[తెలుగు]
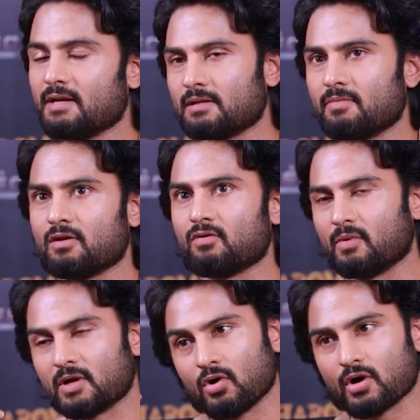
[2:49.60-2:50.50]
మనంత మనం
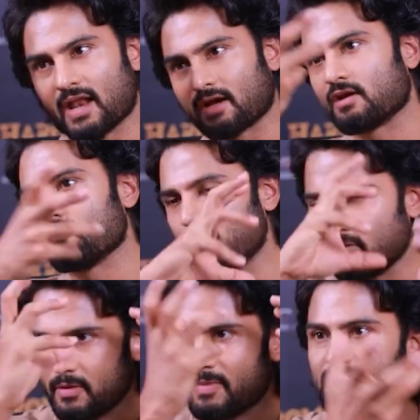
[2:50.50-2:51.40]
మనం ఒక క్యారెక్టర్ని
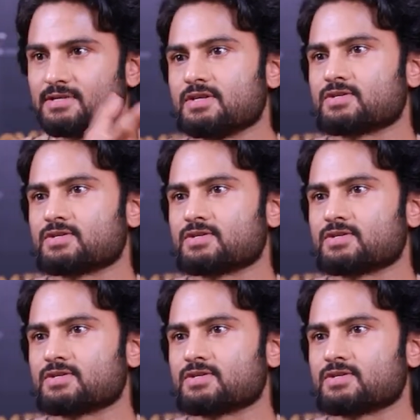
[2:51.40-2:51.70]
ఇమాజిన్